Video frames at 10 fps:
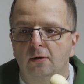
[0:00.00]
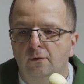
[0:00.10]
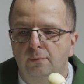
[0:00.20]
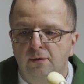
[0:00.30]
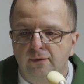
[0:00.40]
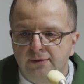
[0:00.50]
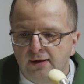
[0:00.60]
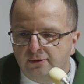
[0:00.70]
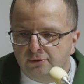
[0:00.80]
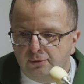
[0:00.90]

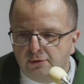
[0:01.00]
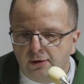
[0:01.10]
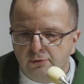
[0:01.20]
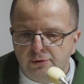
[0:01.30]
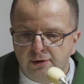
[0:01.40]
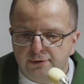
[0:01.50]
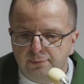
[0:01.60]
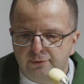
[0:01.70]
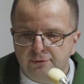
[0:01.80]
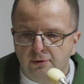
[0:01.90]
wprowadzając go na różne
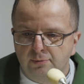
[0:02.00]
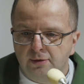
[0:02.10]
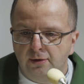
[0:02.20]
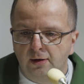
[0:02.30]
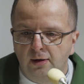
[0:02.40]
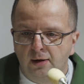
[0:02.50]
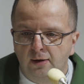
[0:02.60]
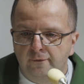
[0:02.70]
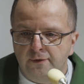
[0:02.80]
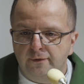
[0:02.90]
sposoby
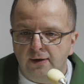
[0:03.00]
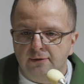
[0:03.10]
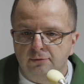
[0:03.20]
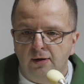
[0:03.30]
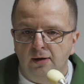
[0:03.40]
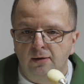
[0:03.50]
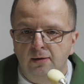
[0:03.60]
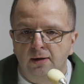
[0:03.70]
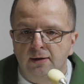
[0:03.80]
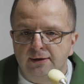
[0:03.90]
w świat zła.
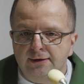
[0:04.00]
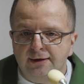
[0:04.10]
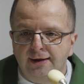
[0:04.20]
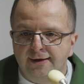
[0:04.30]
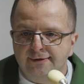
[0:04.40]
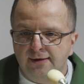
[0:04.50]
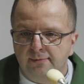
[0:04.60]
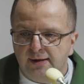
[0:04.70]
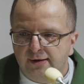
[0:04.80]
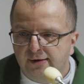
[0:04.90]
Ile ja
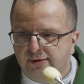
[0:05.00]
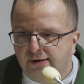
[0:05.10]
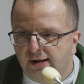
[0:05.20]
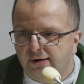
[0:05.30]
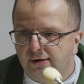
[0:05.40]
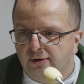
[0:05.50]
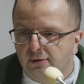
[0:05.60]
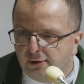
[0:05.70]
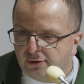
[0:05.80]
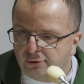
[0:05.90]
znam takich
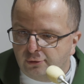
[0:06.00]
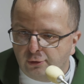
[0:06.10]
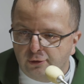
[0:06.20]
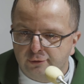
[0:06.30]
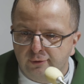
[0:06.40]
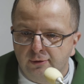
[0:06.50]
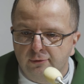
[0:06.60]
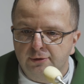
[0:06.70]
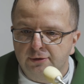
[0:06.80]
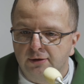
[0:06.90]
dzieci, naszych dorosłych
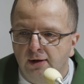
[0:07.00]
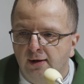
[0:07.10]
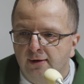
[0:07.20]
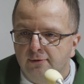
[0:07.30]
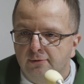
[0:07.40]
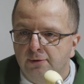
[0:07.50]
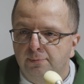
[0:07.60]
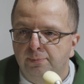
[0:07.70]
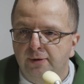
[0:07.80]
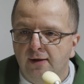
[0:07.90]
ludzi, którzy
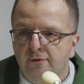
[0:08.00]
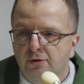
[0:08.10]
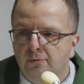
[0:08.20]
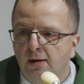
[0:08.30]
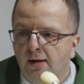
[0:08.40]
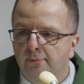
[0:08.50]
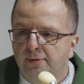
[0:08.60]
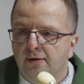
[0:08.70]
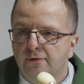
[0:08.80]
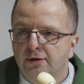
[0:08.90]
pierwszą,
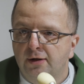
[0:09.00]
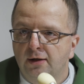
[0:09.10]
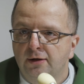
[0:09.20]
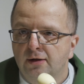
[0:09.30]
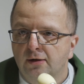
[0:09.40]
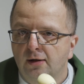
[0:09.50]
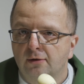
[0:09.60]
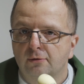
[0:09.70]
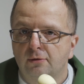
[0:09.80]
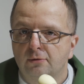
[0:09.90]
pierwszy kieliszek
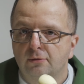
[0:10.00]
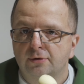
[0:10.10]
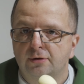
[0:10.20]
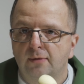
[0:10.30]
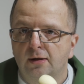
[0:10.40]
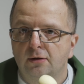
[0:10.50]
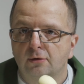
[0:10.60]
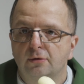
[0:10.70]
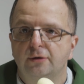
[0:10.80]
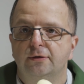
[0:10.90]
alkoholu otrzymali
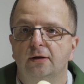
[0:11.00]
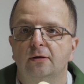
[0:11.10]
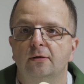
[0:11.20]
od ojca?